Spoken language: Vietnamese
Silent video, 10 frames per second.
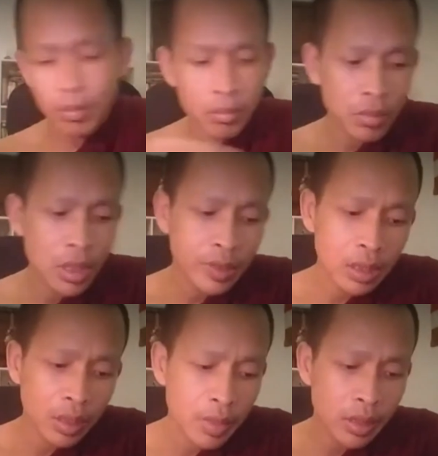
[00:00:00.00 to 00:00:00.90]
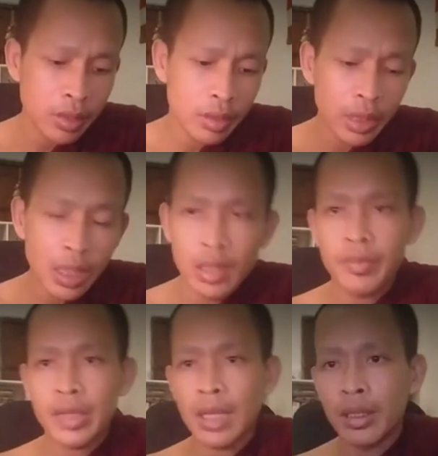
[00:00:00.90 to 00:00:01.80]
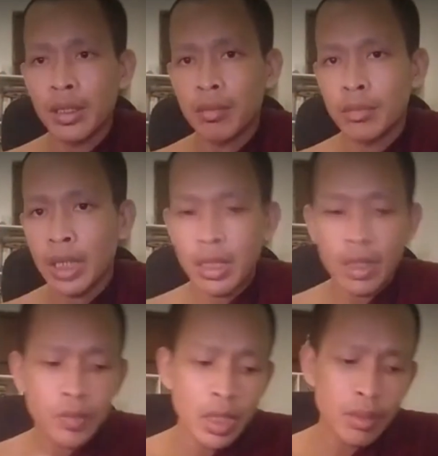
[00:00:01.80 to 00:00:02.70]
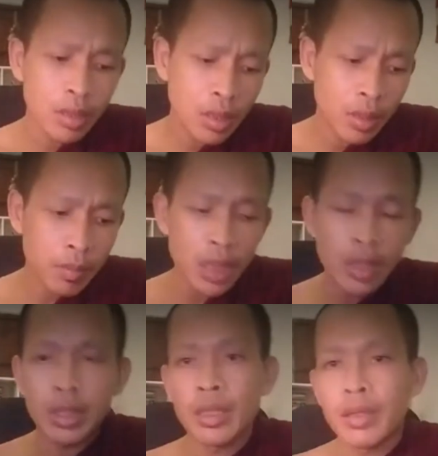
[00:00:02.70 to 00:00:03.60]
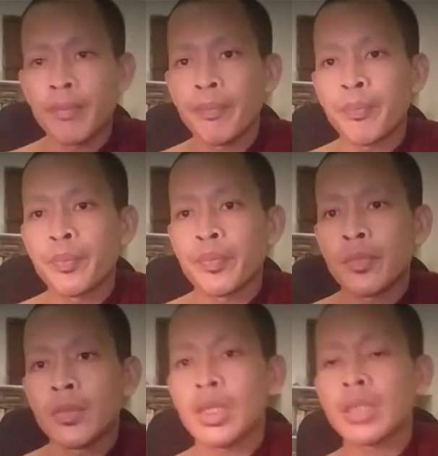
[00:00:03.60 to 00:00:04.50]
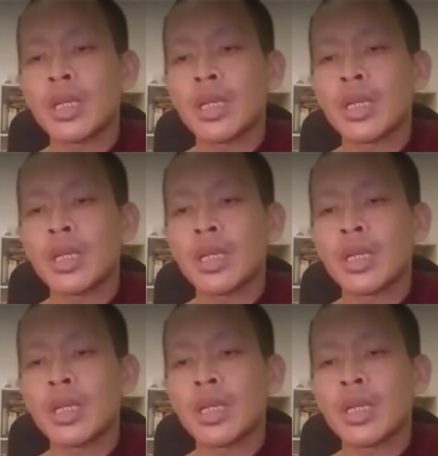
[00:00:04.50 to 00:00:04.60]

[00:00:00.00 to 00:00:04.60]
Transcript: mưa xa thay trời hiểm xa tiền trời hiểm chính mưa tiền nhắn